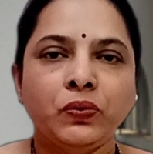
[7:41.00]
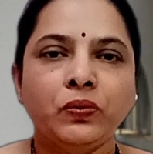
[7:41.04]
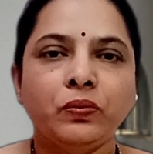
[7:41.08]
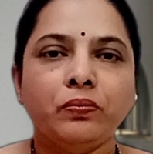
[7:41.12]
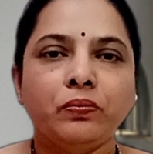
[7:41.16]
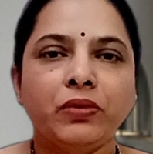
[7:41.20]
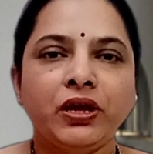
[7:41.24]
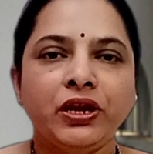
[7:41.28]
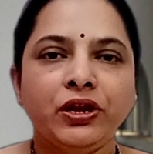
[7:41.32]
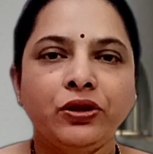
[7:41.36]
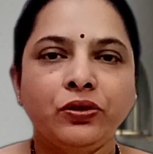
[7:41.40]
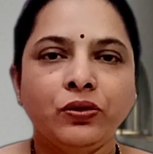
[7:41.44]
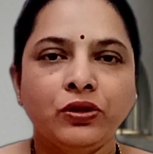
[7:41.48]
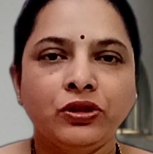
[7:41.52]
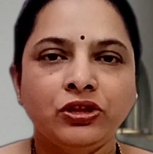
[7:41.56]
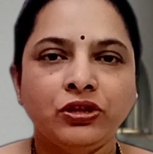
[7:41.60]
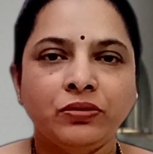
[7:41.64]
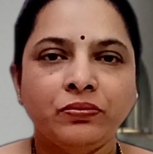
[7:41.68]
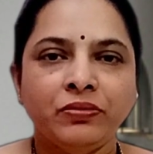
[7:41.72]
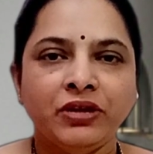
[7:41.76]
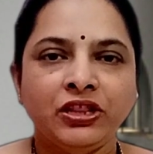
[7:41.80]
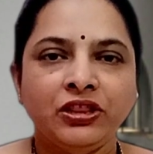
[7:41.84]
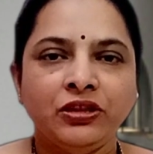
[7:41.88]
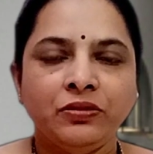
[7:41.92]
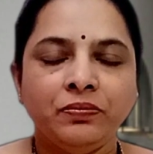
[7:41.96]

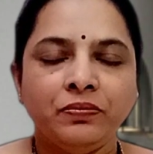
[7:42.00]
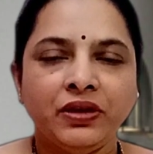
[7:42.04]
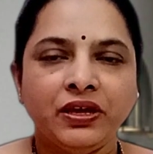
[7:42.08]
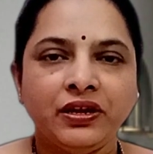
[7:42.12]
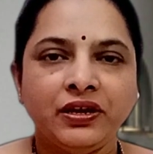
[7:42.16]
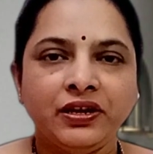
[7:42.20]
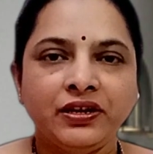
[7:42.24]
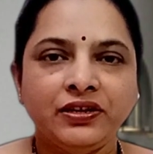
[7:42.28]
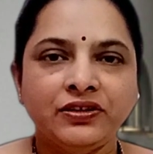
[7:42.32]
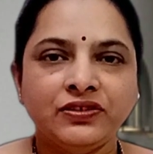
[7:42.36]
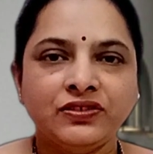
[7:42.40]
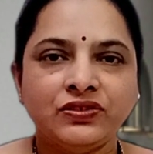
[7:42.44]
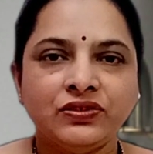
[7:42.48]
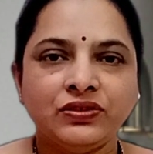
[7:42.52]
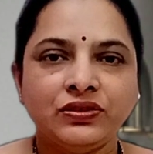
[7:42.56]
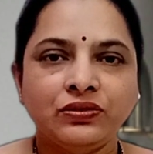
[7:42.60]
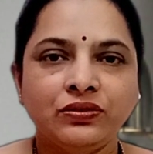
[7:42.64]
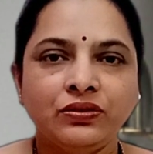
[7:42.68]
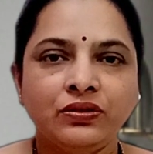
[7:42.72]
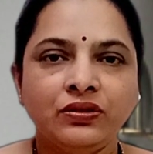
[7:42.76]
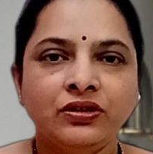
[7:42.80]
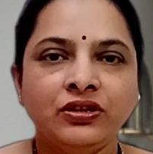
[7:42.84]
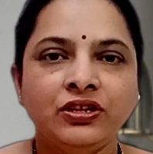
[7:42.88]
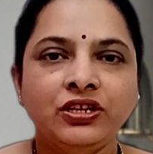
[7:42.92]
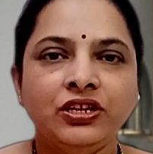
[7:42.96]
మరికొంతమంది పేరెంట్స్తో
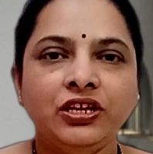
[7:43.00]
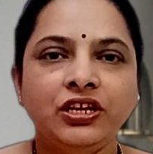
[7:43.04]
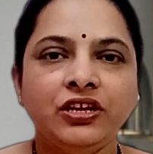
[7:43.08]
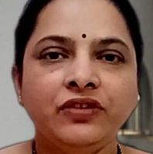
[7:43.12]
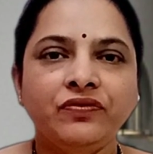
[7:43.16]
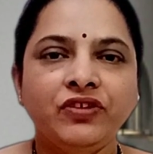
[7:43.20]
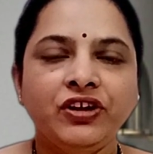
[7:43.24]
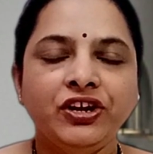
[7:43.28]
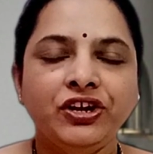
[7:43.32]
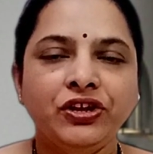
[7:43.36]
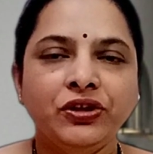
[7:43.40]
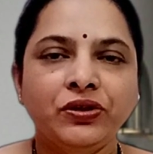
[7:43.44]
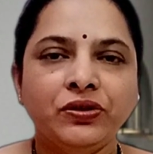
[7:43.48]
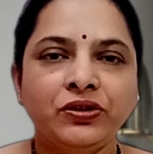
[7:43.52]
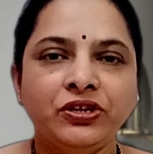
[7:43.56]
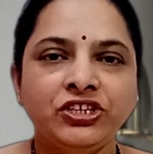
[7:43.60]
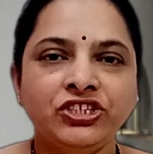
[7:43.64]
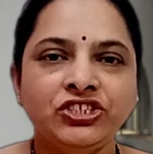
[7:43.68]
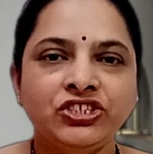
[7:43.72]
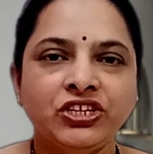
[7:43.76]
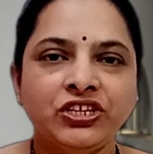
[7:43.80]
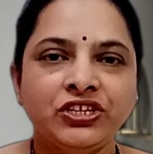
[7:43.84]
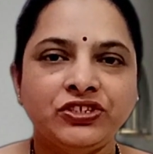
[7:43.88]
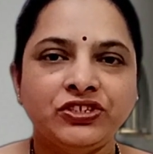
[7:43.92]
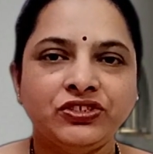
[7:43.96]
ఈ వీడియోని
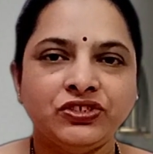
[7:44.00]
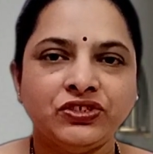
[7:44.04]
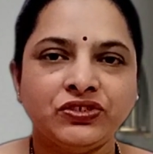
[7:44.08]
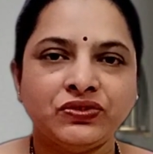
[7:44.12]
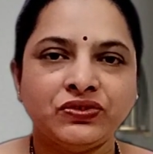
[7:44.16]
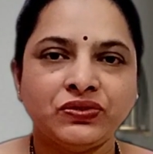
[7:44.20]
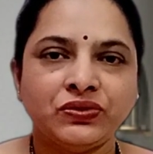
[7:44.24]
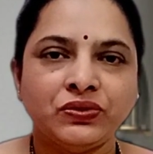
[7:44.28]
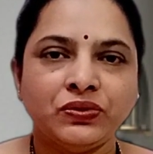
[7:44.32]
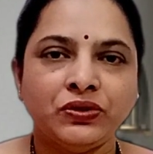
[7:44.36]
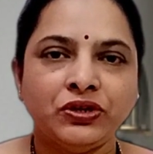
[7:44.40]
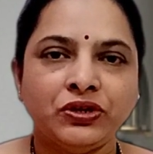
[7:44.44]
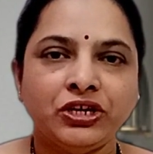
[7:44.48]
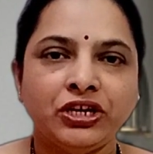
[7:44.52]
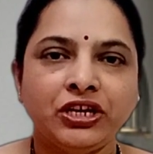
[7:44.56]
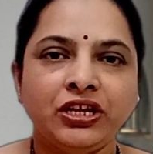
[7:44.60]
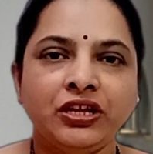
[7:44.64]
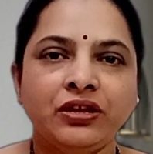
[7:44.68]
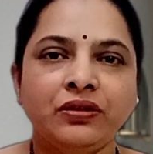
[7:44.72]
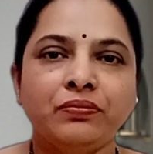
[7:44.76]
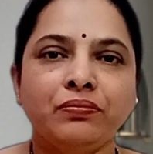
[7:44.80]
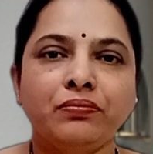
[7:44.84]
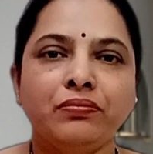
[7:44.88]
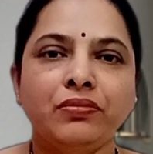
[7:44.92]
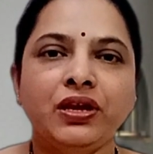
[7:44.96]
షేర్ చేసుకోండి
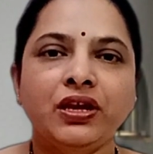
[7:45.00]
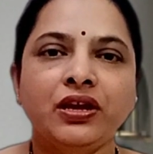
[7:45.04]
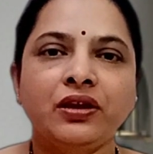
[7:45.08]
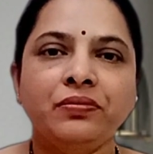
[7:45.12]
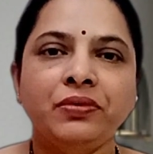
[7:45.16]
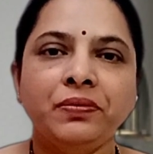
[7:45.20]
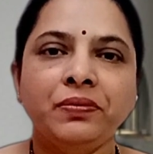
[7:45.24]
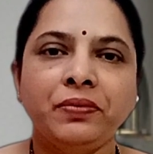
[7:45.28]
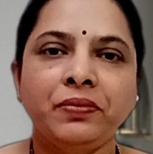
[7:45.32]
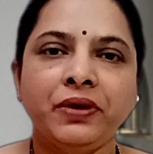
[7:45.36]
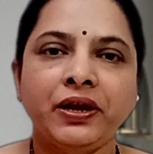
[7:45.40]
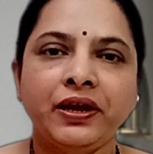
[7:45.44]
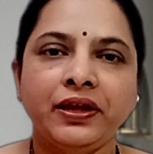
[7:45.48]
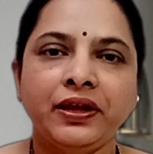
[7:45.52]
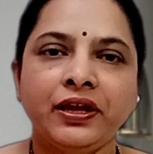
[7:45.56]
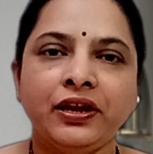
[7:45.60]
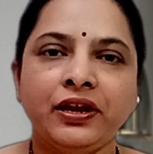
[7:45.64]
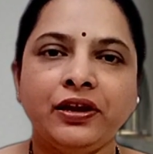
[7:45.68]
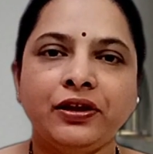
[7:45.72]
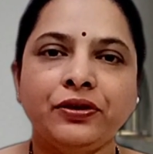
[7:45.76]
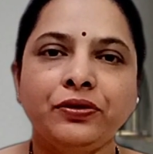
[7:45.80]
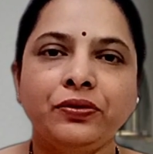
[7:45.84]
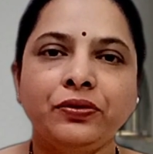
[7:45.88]
మీ అభిప్రాయాలను